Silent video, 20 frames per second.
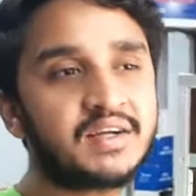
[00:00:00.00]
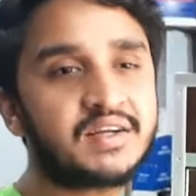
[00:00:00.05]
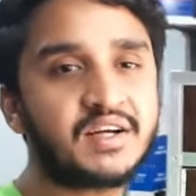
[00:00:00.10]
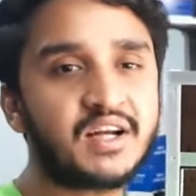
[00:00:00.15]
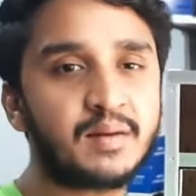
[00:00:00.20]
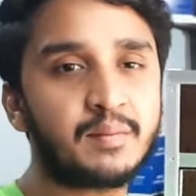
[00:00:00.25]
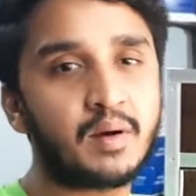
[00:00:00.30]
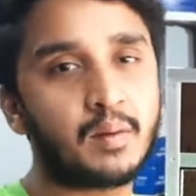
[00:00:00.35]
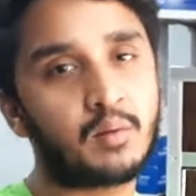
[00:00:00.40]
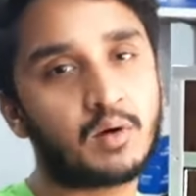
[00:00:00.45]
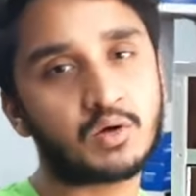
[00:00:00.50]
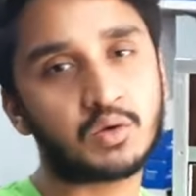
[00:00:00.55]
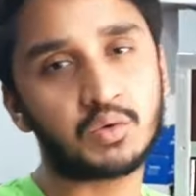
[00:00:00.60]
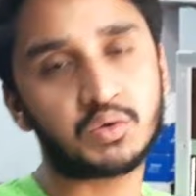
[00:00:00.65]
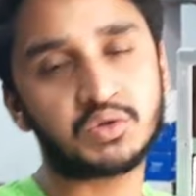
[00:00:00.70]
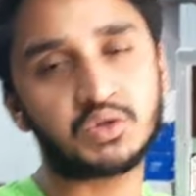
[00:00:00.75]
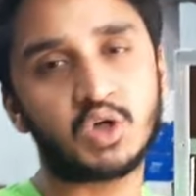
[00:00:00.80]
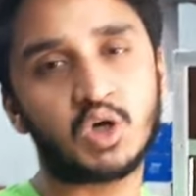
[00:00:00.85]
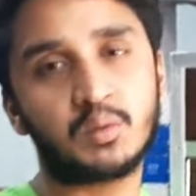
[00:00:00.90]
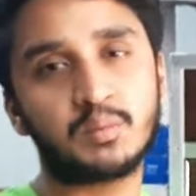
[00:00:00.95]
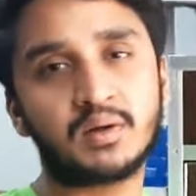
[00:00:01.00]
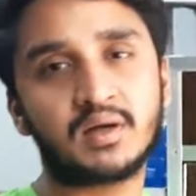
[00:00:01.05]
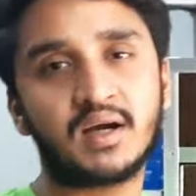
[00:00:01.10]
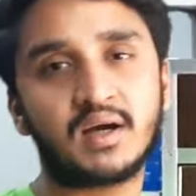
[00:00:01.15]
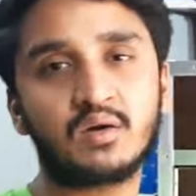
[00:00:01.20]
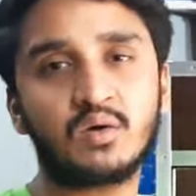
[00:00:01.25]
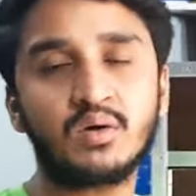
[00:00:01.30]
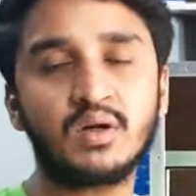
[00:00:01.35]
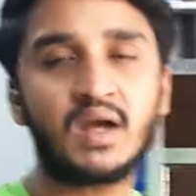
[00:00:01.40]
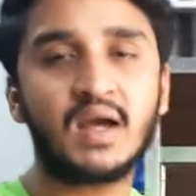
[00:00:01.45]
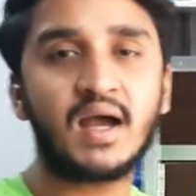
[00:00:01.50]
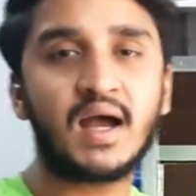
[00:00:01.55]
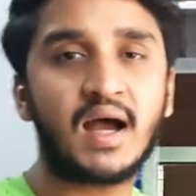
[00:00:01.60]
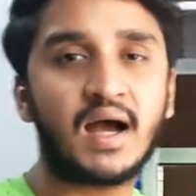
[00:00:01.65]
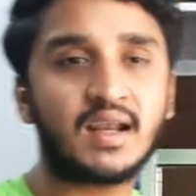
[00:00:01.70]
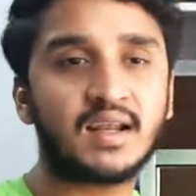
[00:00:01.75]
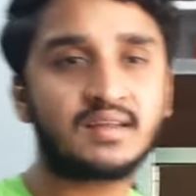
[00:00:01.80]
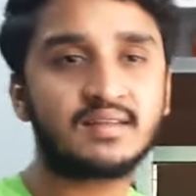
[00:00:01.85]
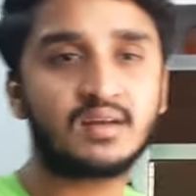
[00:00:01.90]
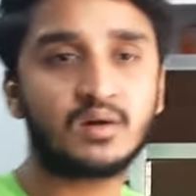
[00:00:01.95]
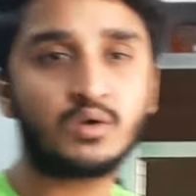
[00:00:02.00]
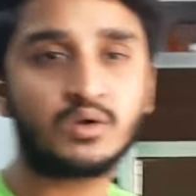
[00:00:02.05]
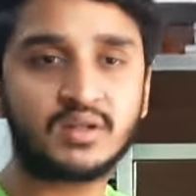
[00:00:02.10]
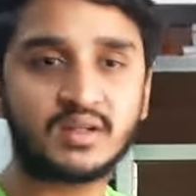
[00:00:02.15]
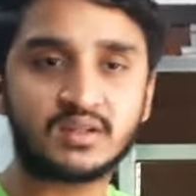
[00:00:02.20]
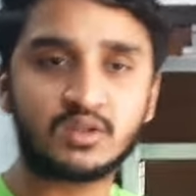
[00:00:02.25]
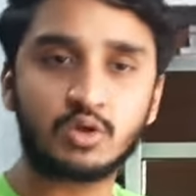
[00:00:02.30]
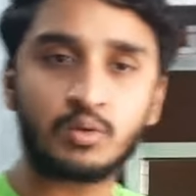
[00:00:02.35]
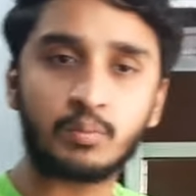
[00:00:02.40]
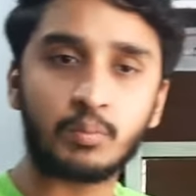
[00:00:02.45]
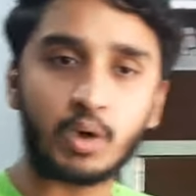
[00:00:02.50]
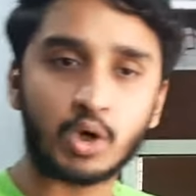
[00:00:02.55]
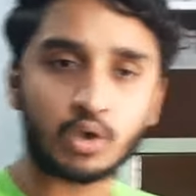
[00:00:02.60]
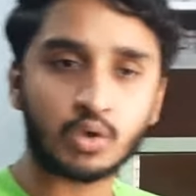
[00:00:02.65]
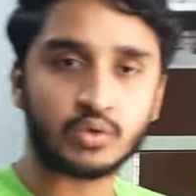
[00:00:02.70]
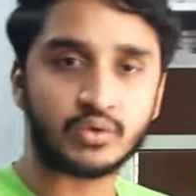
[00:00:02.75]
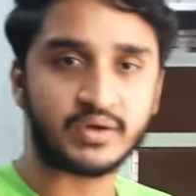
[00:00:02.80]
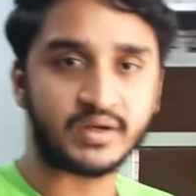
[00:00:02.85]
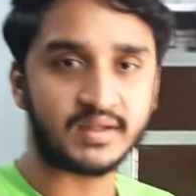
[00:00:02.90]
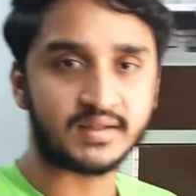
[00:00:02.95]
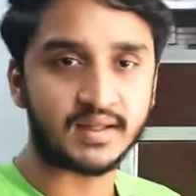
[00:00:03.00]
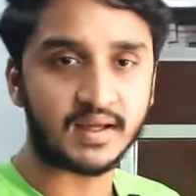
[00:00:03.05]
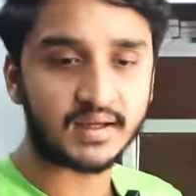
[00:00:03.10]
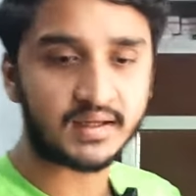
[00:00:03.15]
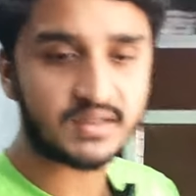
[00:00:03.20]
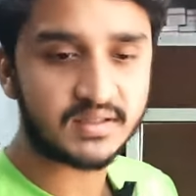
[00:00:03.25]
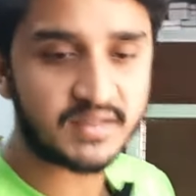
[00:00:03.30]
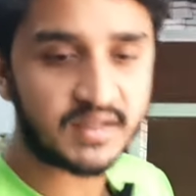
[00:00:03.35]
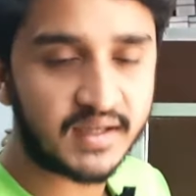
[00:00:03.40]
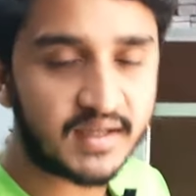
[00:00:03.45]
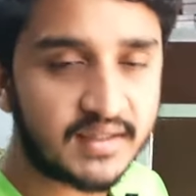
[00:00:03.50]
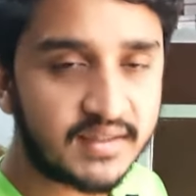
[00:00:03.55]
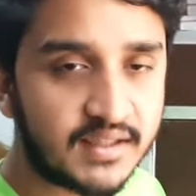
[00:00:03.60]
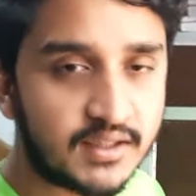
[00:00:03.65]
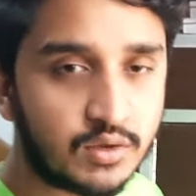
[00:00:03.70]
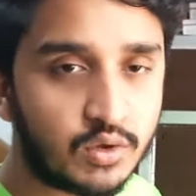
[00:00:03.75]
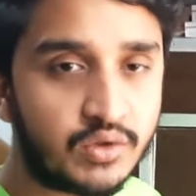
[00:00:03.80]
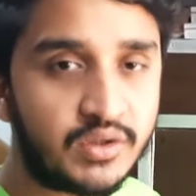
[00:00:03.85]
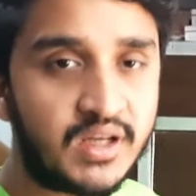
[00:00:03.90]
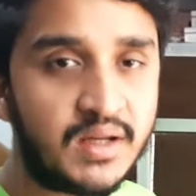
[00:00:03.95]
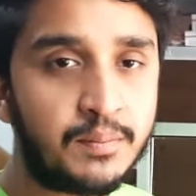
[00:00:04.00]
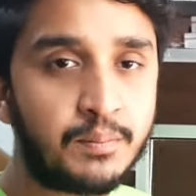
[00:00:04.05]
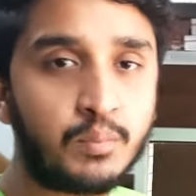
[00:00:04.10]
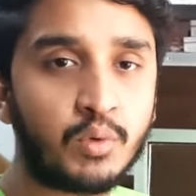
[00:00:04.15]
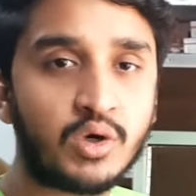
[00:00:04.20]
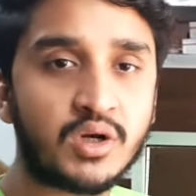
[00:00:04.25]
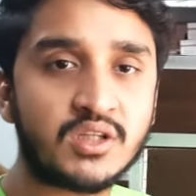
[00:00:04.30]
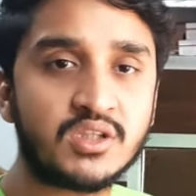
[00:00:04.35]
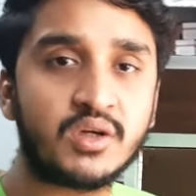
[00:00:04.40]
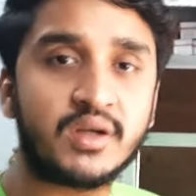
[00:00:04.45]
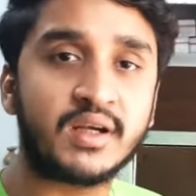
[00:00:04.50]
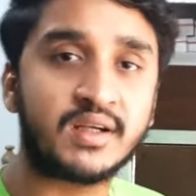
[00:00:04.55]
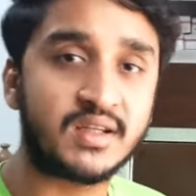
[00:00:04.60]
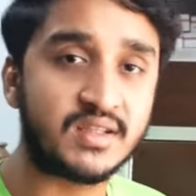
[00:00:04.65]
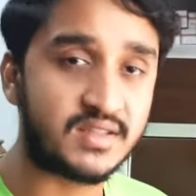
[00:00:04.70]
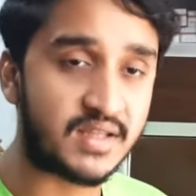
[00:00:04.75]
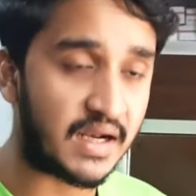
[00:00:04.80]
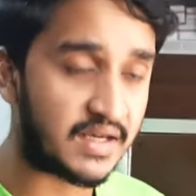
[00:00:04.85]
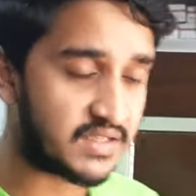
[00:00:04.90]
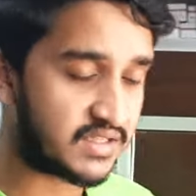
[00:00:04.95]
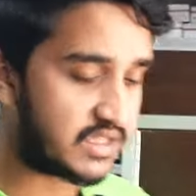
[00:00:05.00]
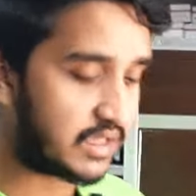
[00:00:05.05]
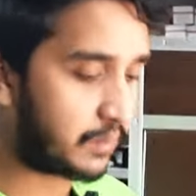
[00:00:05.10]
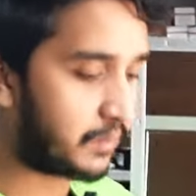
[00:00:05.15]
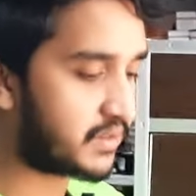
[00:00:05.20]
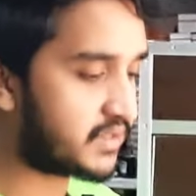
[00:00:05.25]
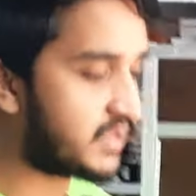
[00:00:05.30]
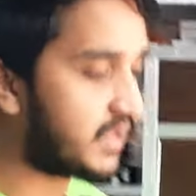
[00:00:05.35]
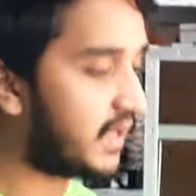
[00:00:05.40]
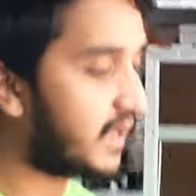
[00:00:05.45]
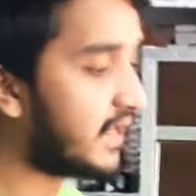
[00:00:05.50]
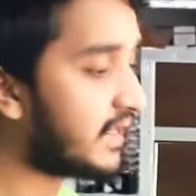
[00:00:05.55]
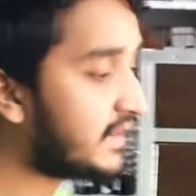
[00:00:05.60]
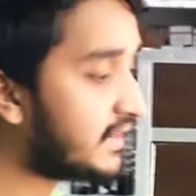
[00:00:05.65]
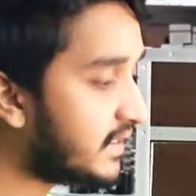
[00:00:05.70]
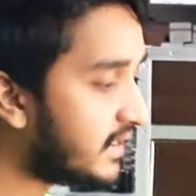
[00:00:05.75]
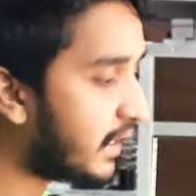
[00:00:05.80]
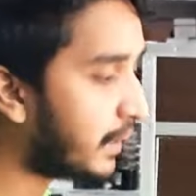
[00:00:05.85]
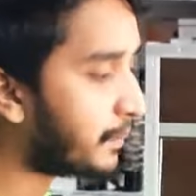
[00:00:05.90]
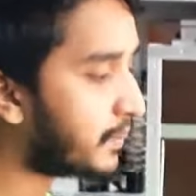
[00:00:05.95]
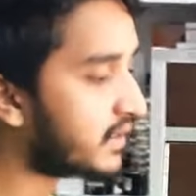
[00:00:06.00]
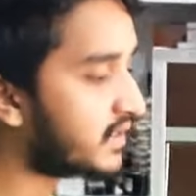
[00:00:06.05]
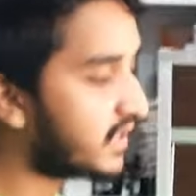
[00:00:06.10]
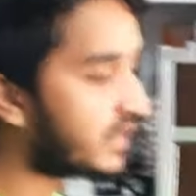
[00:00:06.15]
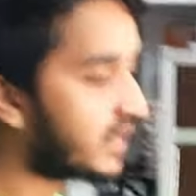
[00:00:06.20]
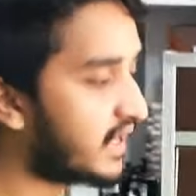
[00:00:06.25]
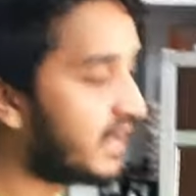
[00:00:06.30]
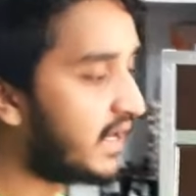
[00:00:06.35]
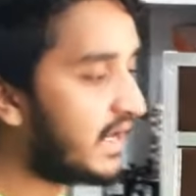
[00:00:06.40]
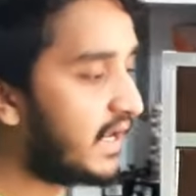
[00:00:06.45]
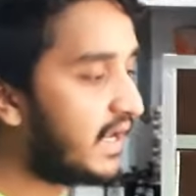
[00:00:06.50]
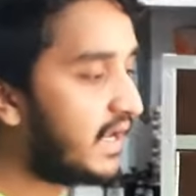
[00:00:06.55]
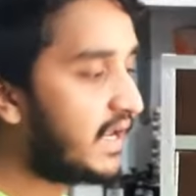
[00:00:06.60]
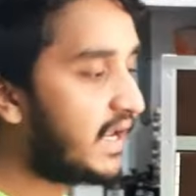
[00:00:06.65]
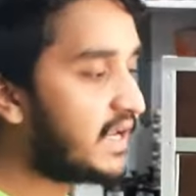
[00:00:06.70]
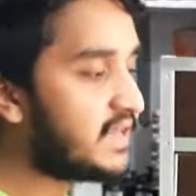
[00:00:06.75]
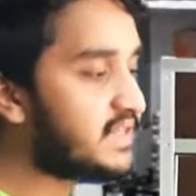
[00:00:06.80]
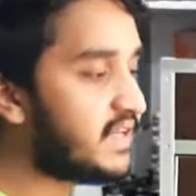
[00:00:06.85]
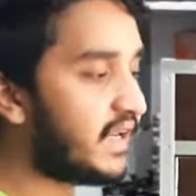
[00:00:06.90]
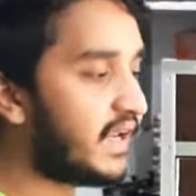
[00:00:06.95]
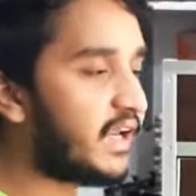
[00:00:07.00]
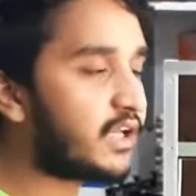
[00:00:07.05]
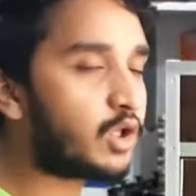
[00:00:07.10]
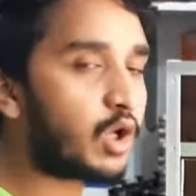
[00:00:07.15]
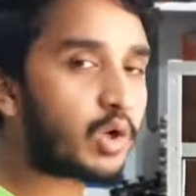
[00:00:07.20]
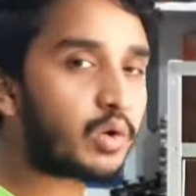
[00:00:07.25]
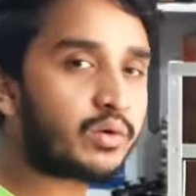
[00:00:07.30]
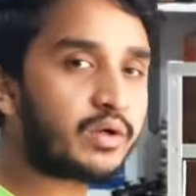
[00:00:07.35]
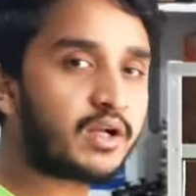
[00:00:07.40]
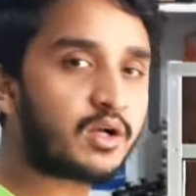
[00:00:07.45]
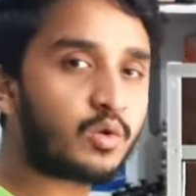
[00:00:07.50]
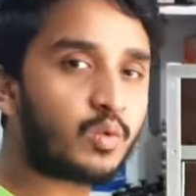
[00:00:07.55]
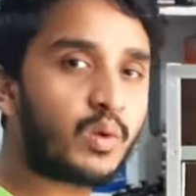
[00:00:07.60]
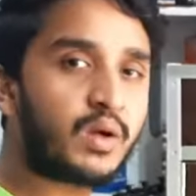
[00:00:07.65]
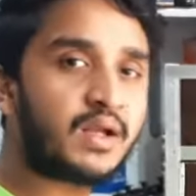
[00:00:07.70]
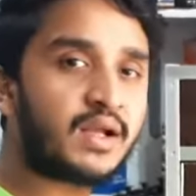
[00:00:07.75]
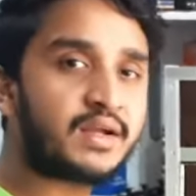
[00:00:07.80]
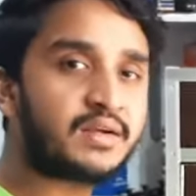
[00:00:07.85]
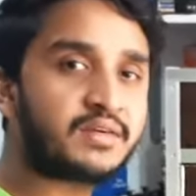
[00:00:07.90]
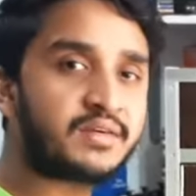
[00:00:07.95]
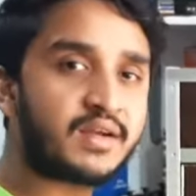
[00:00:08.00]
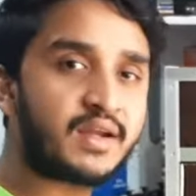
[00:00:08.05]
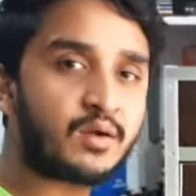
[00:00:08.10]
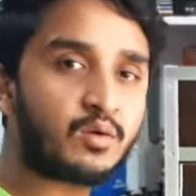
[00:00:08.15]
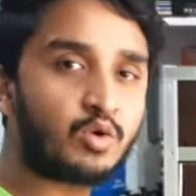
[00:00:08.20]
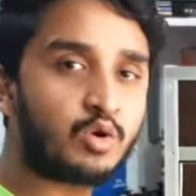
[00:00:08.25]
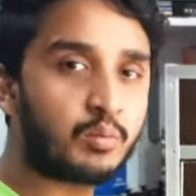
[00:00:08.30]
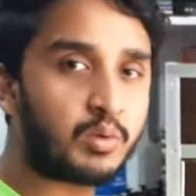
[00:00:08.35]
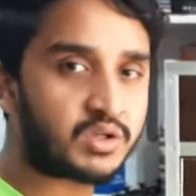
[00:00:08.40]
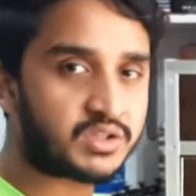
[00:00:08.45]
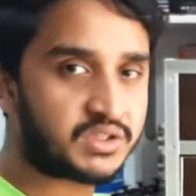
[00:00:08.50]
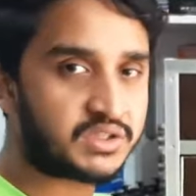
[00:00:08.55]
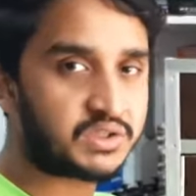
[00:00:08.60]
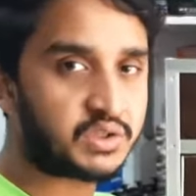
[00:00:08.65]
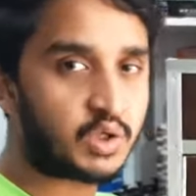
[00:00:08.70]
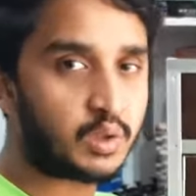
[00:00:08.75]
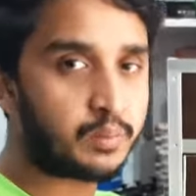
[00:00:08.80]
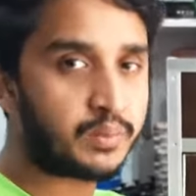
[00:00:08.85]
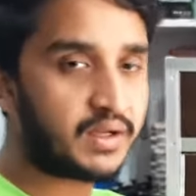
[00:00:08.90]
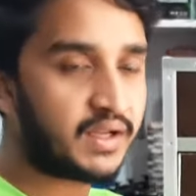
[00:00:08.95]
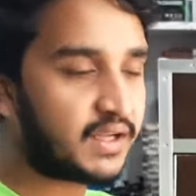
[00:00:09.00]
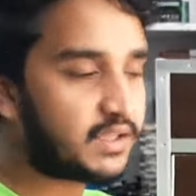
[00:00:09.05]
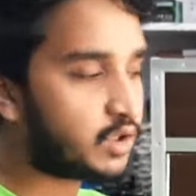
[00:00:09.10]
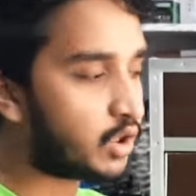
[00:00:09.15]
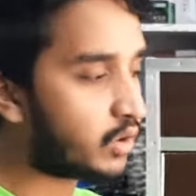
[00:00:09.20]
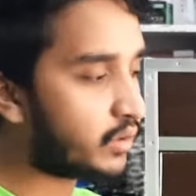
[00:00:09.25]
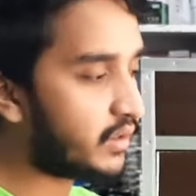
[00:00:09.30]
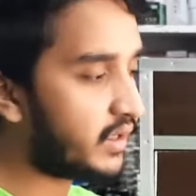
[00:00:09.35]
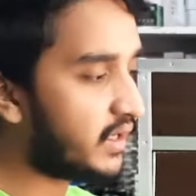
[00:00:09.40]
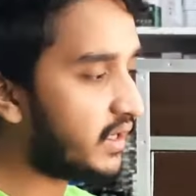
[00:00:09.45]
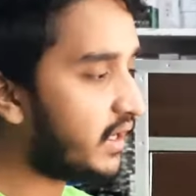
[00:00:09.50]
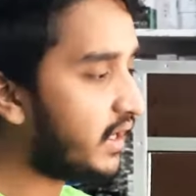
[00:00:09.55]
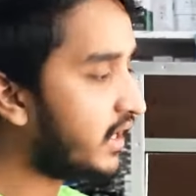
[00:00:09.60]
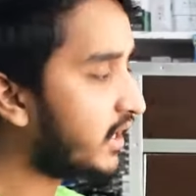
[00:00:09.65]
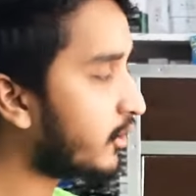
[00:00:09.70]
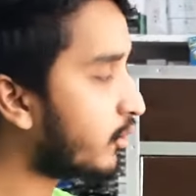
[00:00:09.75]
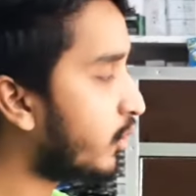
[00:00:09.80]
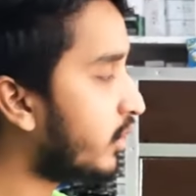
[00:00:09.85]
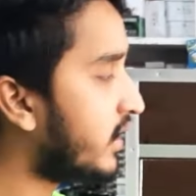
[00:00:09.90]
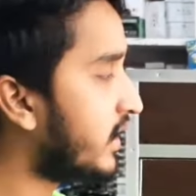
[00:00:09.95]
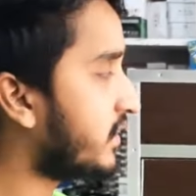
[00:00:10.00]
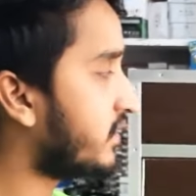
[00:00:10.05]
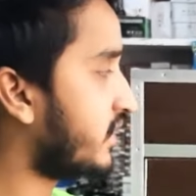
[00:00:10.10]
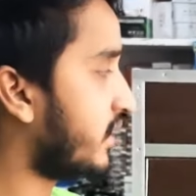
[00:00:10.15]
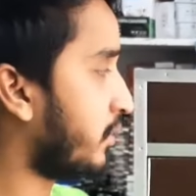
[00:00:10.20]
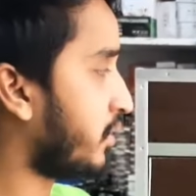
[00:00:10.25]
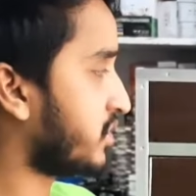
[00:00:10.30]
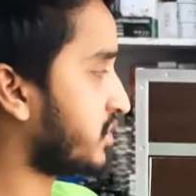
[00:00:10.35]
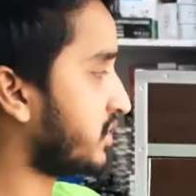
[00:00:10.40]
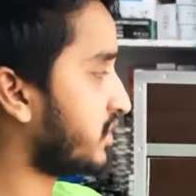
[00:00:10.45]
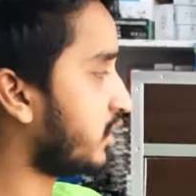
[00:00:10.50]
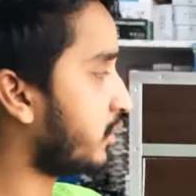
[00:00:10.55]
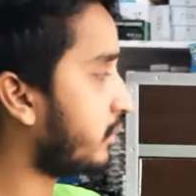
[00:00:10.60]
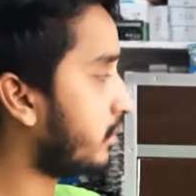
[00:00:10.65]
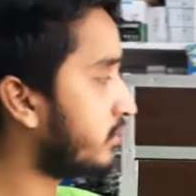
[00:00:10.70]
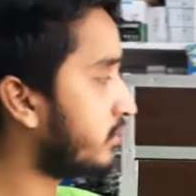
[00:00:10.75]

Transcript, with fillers: ট্রে ব্যবহার করতে হবে কারণ আলাদা ওইটা তো বড় ট্রে থাকে সেক্ষেত্রে তো ডিম পড়ে যাওয়ার একটা চান্স থাকবে সেক্ষেত্রে আপনাদেরকে এই যে এ ধরনের কোয়েলের ট্রেগুলো বসাতে হবে এই ধরনের কোয়েলের ট্রে বসাতে হবে